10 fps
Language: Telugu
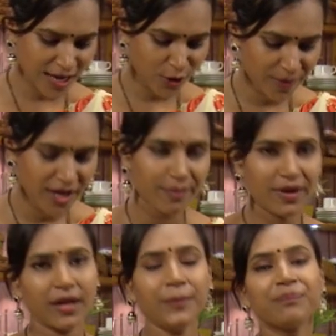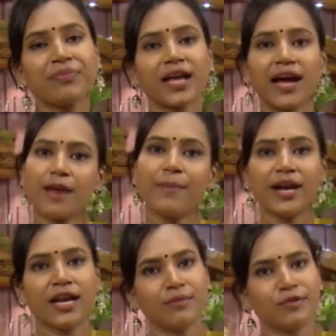సగ్గుబియ్యంని
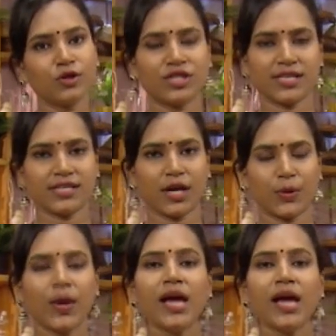కర్రపెండలంతో చేస్తారు